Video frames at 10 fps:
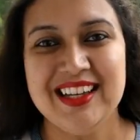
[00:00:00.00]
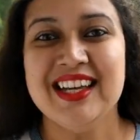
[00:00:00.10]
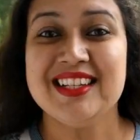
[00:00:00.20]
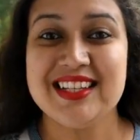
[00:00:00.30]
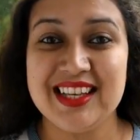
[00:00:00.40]

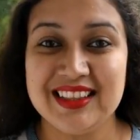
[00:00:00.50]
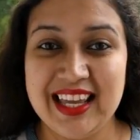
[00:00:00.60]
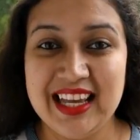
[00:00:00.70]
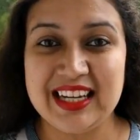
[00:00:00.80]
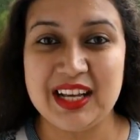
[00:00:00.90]
जिसे
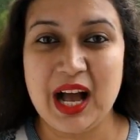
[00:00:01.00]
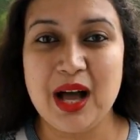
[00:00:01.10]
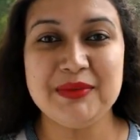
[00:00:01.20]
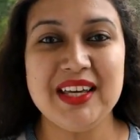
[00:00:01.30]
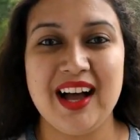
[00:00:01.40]
देख
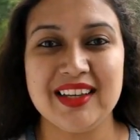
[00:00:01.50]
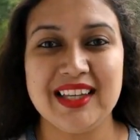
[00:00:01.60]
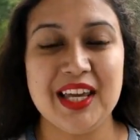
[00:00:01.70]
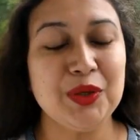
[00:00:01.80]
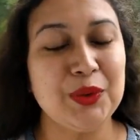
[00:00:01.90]
आपकी आँखें
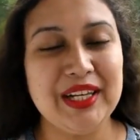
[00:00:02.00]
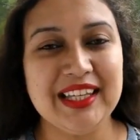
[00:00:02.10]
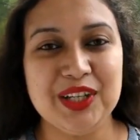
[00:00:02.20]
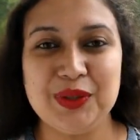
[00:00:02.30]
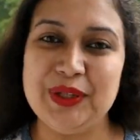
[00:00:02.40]
खुली की
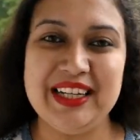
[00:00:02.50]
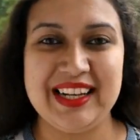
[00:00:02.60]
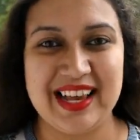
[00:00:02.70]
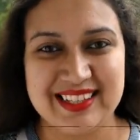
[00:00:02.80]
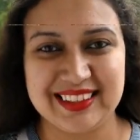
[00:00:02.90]
खुली रह
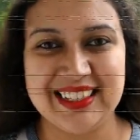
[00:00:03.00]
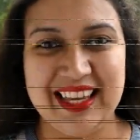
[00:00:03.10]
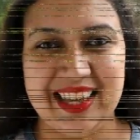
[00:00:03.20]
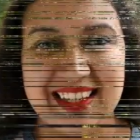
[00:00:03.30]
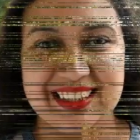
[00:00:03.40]
सकती हैं